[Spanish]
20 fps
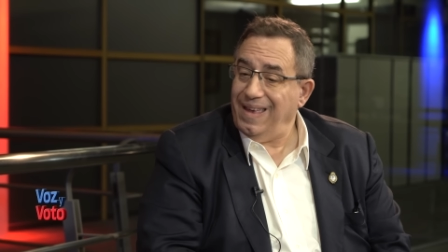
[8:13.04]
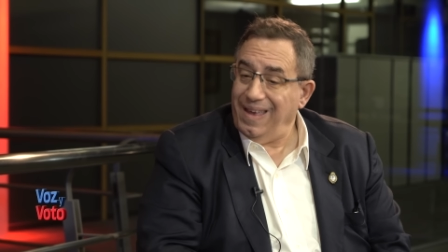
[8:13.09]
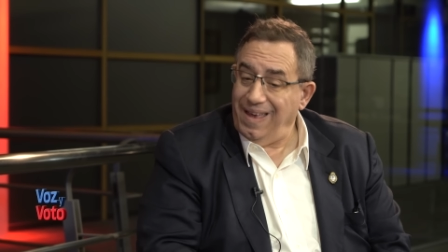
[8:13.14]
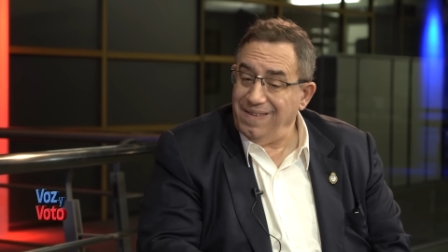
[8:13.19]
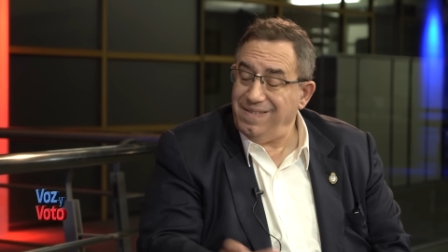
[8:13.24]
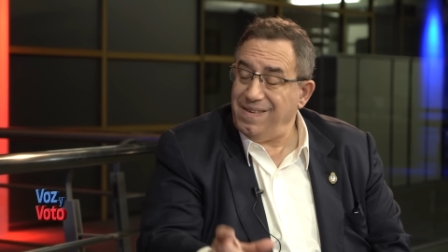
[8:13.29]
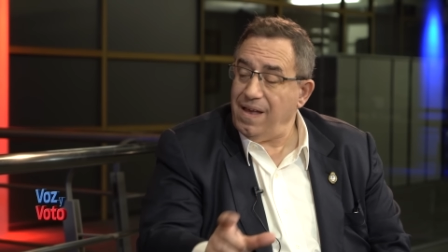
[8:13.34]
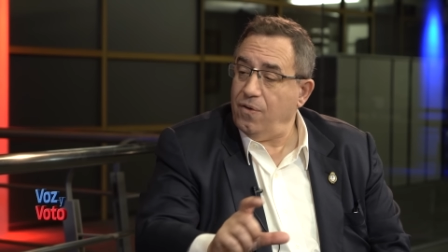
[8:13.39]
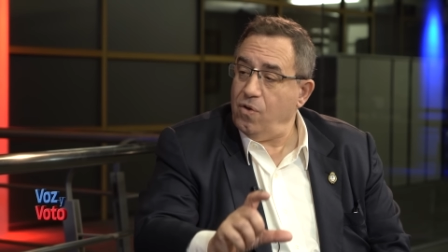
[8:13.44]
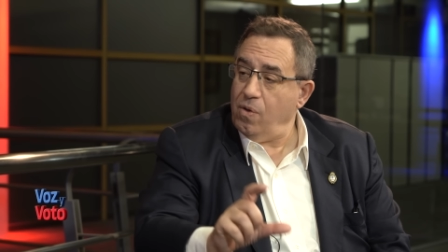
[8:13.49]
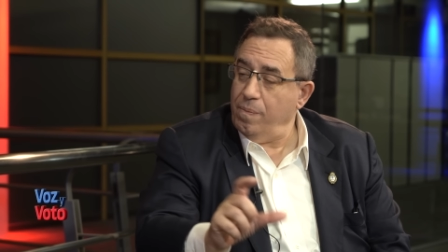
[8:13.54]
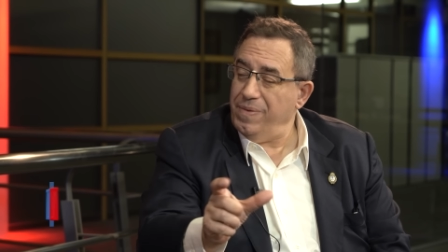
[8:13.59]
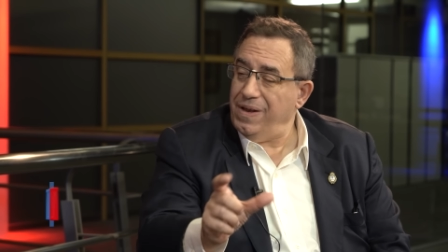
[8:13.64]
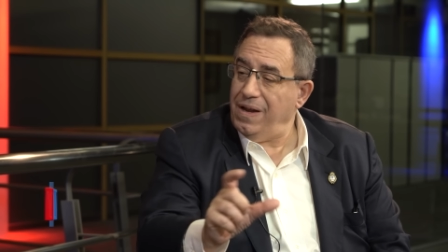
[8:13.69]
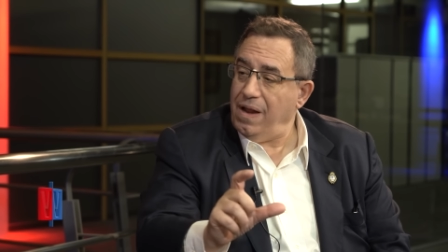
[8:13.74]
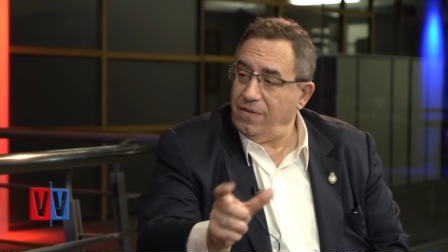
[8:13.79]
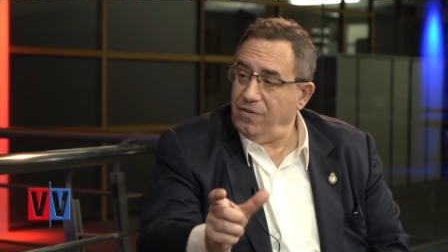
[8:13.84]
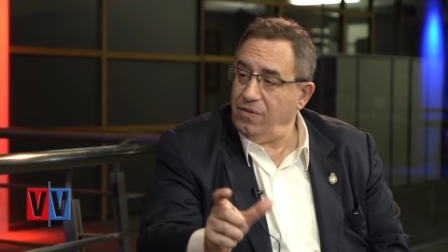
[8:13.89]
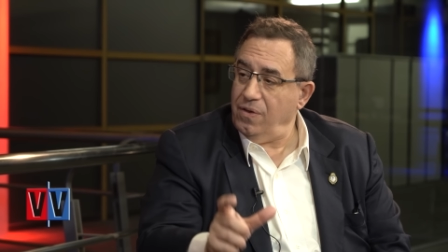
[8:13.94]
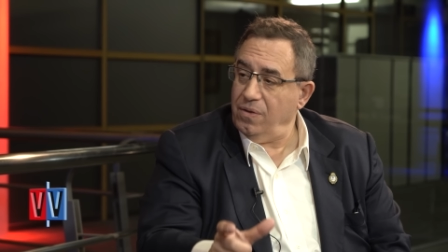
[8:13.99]
Mm. Esa
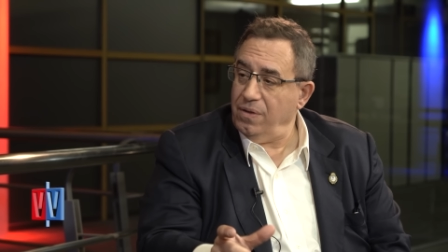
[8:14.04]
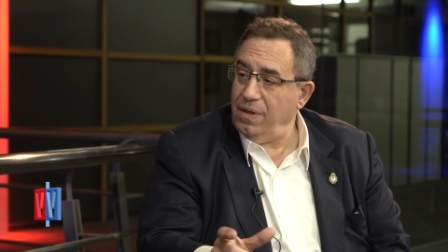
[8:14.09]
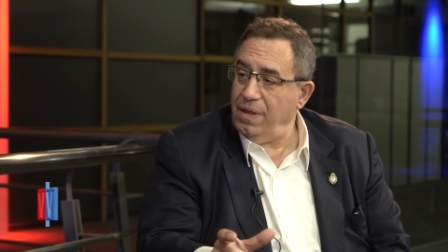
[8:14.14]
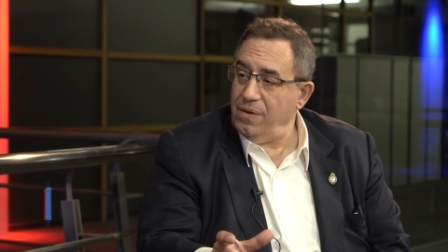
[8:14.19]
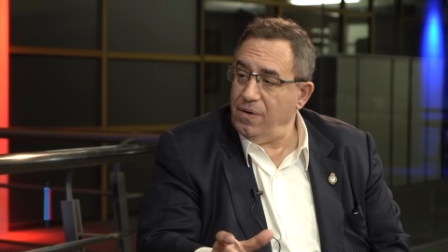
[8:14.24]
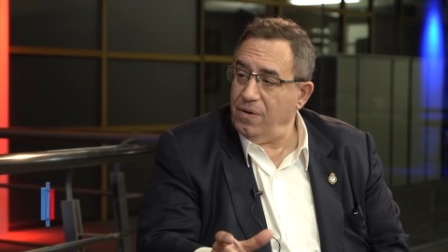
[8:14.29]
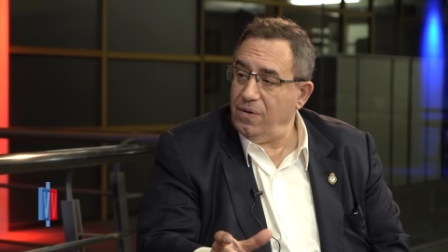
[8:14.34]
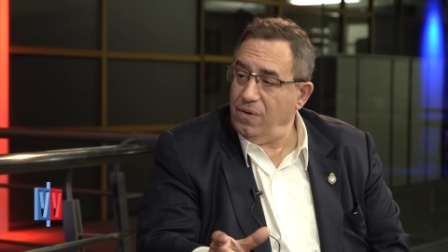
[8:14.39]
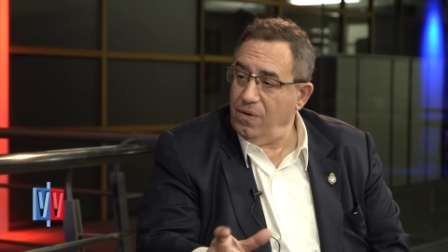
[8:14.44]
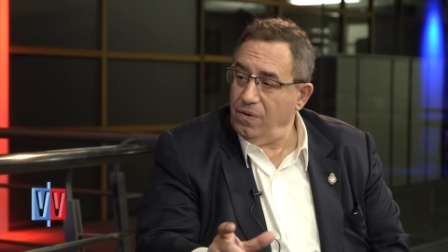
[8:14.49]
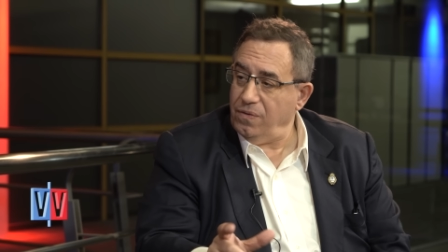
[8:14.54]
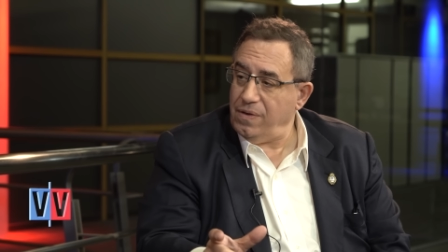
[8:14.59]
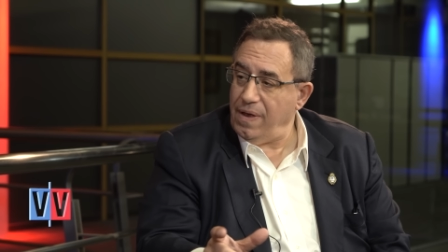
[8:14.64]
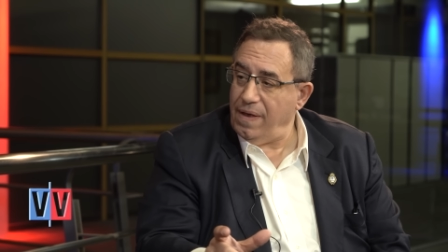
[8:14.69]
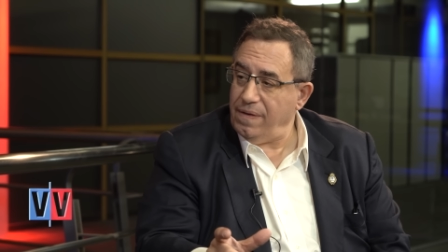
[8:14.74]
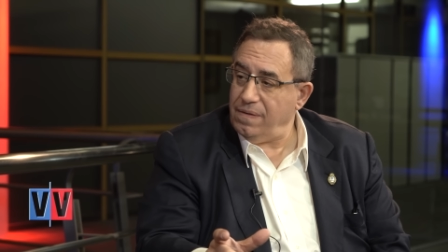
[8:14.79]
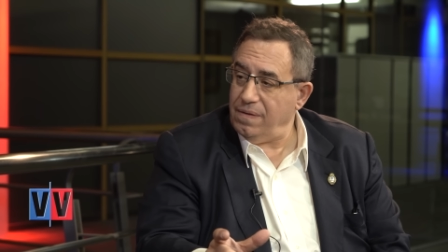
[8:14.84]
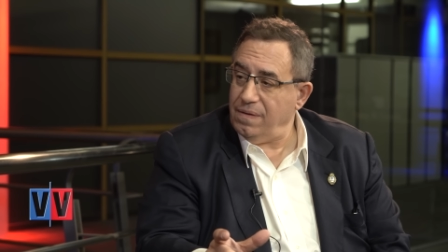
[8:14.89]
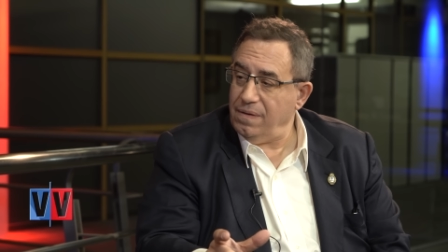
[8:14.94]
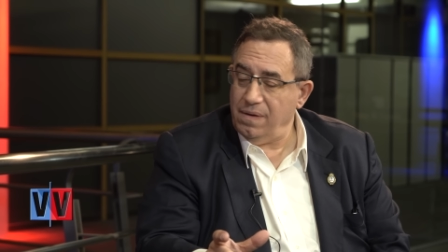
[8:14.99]
combinación de dos
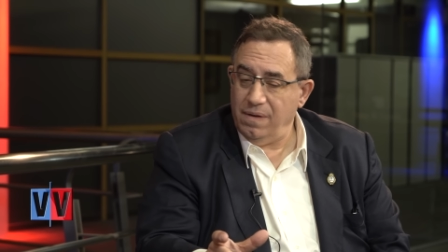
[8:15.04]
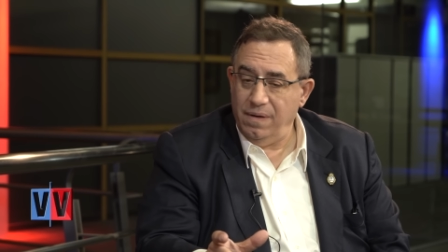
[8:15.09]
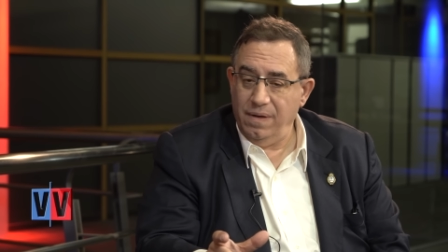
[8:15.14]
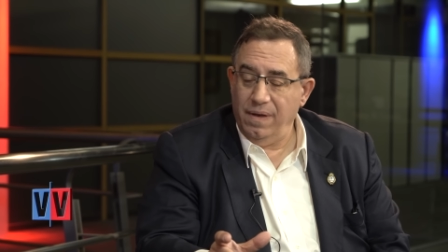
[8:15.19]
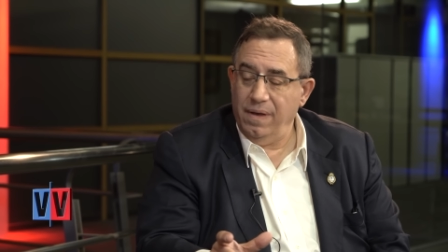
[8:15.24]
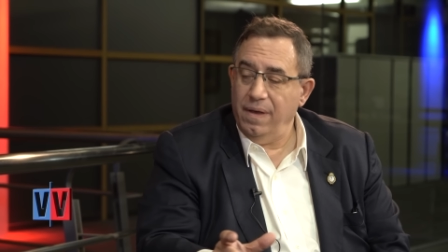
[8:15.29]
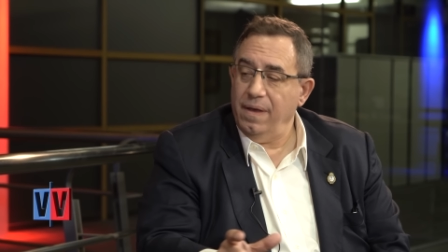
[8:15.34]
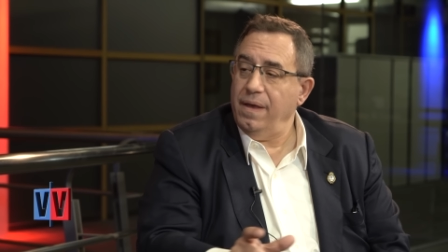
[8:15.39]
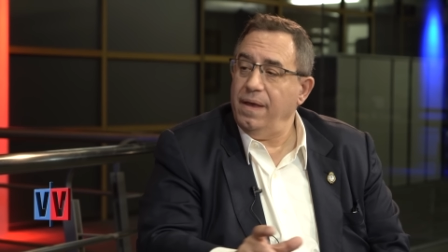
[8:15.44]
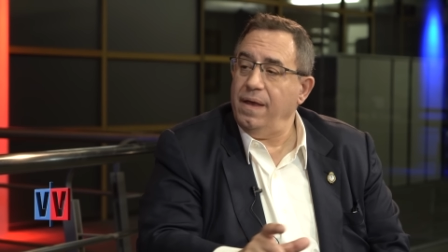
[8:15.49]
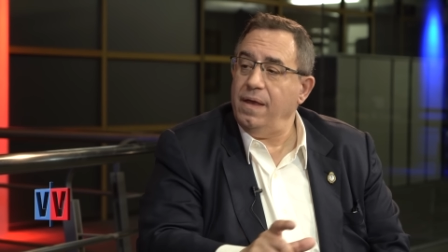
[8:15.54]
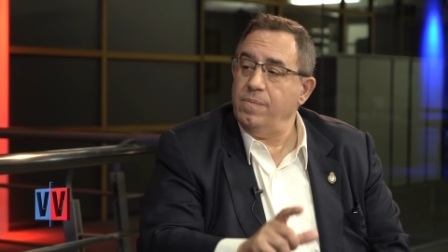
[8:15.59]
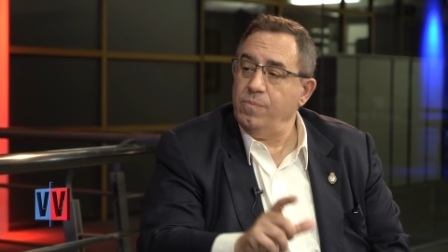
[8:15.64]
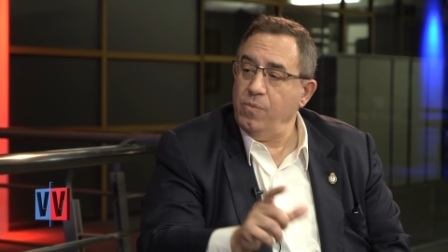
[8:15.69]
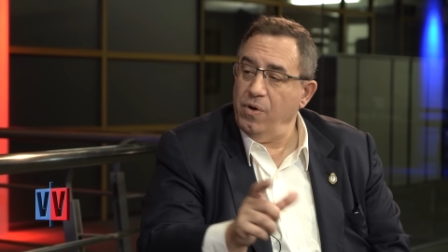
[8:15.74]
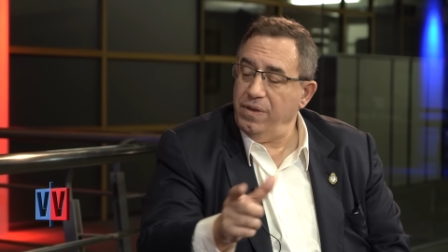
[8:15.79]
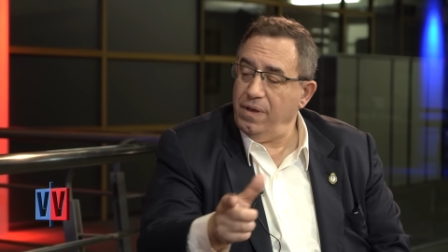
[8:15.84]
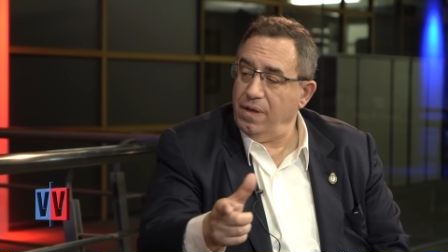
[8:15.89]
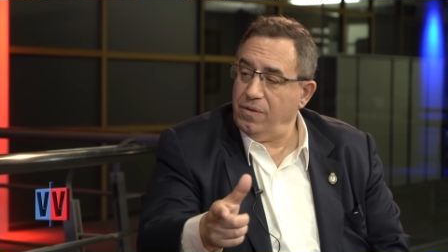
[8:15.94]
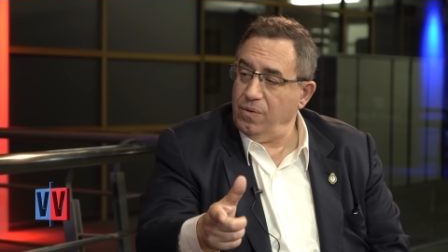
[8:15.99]
cosas es
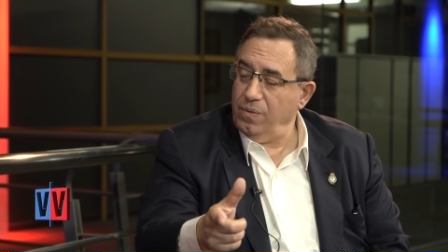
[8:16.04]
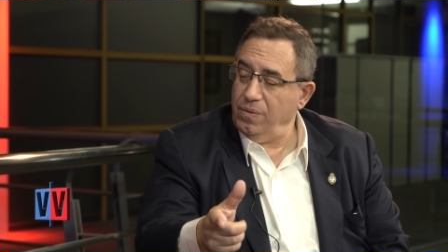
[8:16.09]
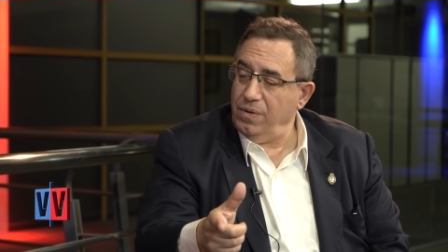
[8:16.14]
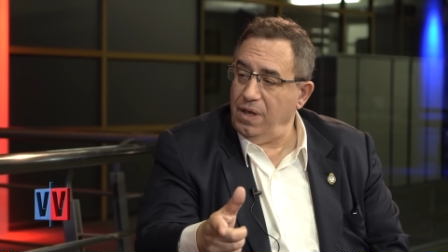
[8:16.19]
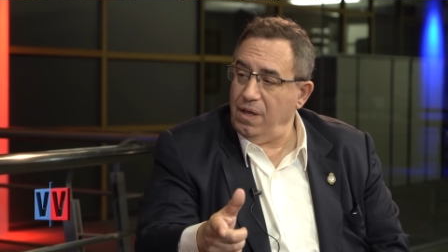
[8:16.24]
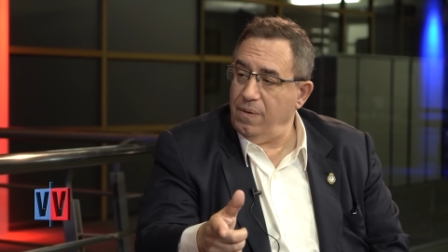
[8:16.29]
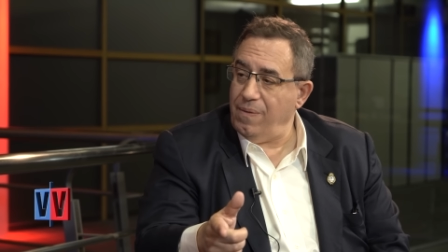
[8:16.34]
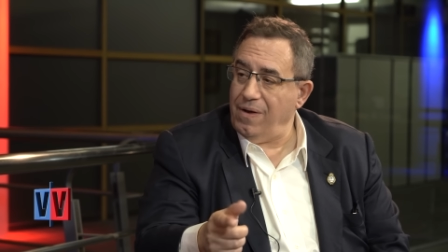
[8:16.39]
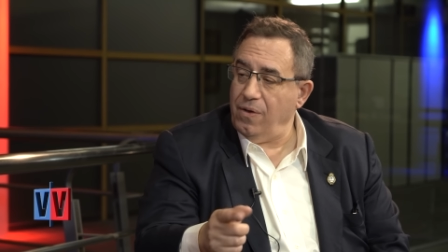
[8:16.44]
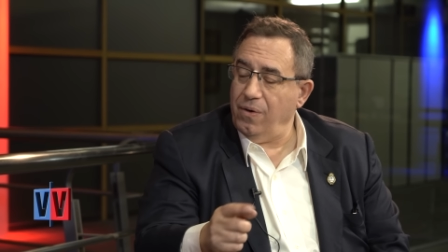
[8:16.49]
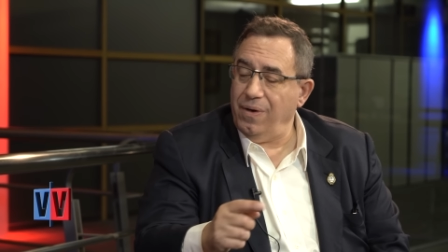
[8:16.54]
muy destructiva.